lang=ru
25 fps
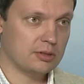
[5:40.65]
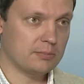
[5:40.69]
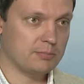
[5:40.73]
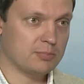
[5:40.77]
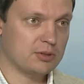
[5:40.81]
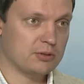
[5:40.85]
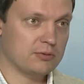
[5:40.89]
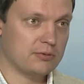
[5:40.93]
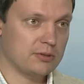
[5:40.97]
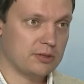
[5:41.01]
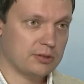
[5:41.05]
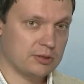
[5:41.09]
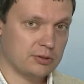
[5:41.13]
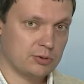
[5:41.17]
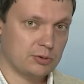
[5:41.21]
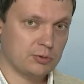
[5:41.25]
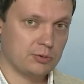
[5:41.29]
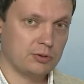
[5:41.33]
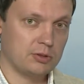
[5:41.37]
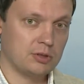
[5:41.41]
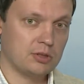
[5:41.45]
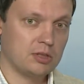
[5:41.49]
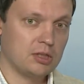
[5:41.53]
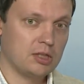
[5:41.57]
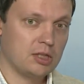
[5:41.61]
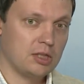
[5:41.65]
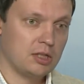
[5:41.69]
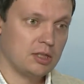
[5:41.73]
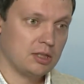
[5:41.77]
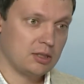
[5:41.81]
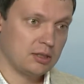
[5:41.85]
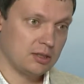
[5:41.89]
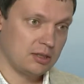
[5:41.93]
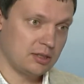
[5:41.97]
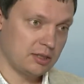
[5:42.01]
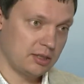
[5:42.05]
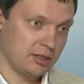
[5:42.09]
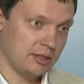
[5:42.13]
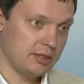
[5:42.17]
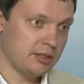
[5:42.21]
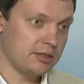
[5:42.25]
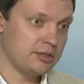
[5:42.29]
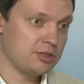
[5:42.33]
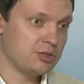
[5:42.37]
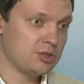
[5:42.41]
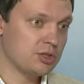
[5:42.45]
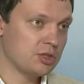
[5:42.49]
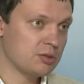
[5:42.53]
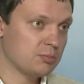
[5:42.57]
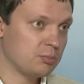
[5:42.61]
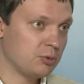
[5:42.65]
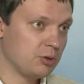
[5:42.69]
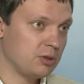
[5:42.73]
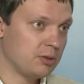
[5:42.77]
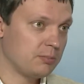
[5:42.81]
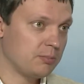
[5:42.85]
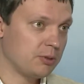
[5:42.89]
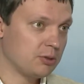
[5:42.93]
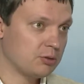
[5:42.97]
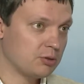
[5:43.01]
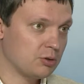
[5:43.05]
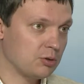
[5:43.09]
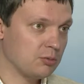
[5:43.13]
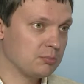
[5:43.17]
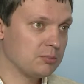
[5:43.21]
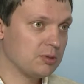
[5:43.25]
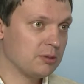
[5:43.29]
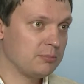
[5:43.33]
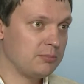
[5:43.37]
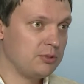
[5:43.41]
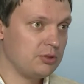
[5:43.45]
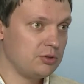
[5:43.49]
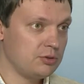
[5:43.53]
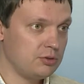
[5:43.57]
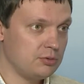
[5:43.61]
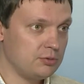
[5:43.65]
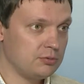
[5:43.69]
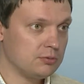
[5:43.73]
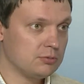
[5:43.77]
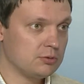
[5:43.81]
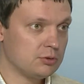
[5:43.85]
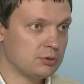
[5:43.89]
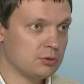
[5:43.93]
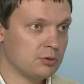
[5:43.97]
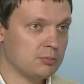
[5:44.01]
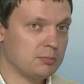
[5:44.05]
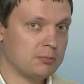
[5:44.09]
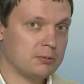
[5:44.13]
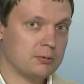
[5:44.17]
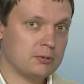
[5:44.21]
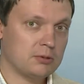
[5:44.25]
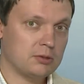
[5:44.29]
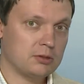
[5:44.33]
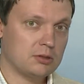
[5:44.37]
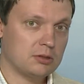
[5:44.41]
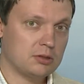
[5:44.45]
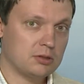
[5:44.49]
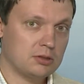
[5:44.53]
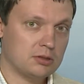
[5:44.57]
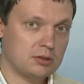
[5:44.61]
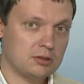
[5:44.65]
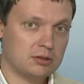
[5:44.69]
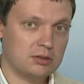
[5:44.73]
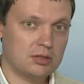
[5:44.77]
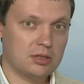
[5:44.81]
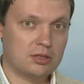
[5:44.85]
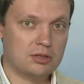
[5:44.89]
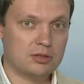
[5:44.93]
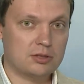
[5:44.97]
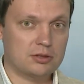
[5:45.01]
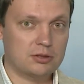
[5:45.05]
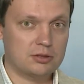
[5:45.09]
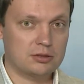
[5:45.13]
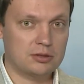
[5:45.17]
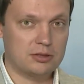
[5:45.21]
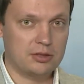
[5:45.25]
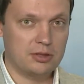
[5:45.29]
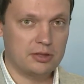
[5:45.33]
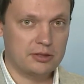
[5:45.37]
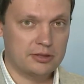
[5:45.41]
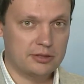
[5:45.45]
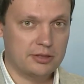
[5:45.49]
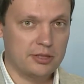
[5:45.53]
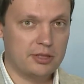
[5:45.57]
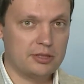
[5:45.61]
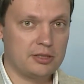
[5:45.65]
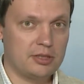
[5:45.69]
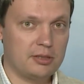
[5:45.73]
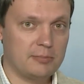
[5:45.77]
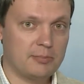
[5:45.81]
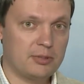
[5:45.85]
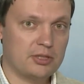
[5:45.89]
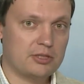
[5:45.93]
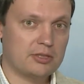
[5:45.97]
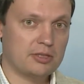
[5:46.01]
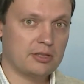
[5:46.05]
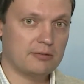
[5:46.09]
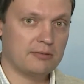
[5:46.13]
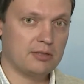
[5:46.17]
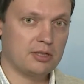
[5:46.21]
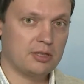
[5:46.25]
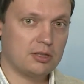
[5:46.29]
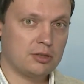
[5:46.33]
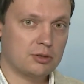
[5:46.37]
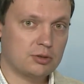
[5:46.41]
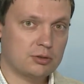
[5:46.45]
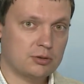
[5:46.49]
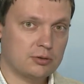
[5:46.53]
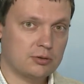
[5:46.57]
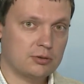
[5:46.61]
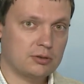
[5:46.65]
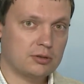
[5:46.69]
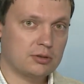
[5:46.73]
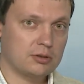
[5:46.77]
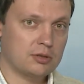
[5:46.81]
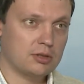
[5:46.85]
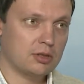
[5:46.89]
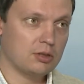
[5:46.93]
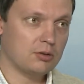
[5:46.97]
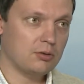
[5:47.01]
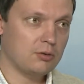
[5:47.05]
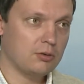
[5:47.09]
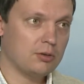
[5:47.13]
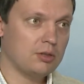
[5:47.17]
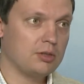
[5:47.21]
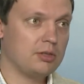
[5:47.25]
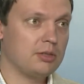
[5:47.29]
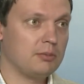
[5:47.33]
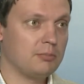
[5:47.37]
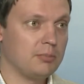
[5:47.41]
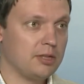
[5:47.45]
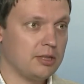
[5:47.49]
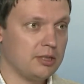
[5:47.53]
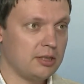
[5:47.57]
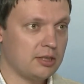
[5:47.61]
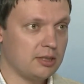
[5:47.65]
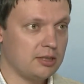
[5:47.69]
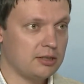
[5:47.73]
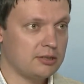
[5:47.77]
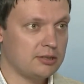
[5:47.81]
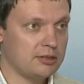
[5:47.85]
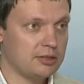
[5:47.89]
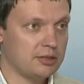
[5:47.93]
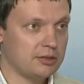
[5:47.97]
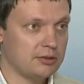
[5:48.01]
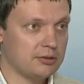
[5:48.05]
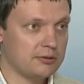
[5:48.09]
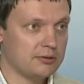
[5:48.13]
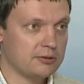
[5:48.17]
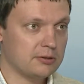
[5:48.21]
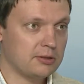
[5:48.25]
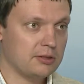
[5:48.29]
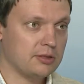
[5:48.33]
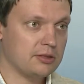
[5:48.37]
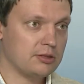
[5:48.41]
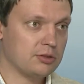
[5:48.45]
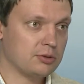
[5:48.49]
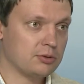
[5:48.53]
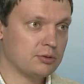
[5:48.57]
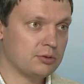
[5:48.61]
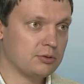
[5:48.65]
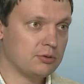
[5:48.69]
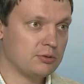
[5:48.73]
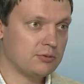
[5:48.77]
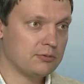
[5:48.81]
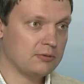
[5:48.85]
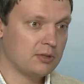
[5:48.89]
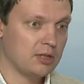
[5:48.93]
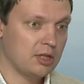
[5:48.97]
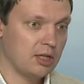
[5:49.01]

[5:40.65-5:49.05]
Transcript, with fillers: Внутрисосудистые, так. Да, я сейчас более подробно объясню, чтобы наши телезрители представляли, что это такое, не боялись это, этих слов.